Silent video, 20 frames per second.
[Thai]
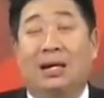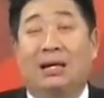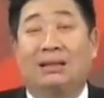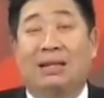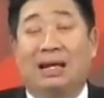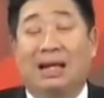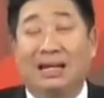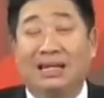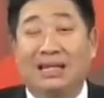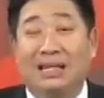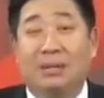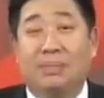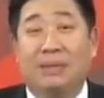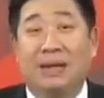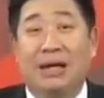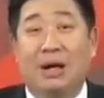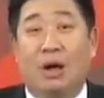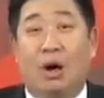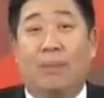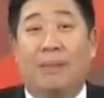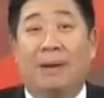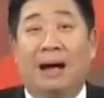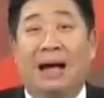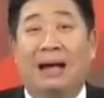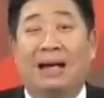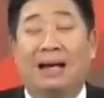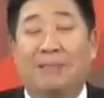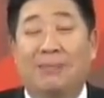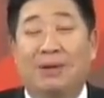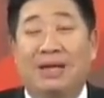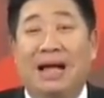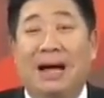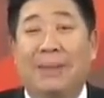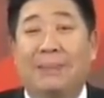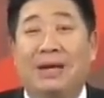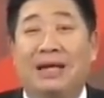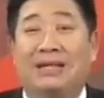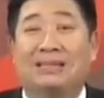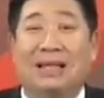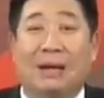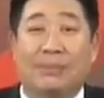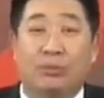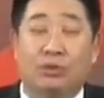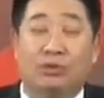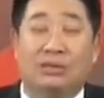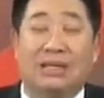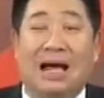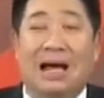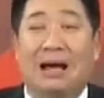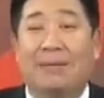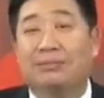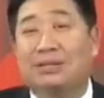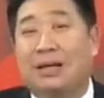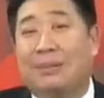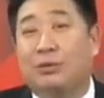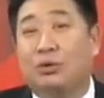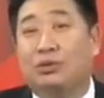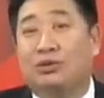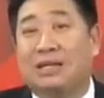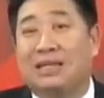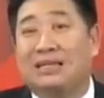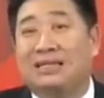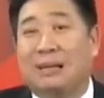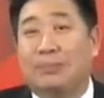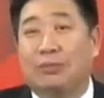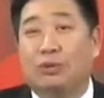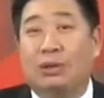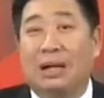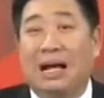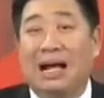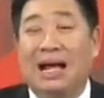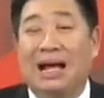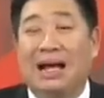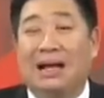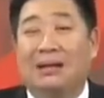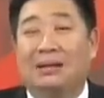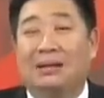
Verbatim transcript: แต่ถ้า จี ดี พี ออกมาในปีหน้าเพียง สามจุดสาม สามจุดสี่ สามจุดห้า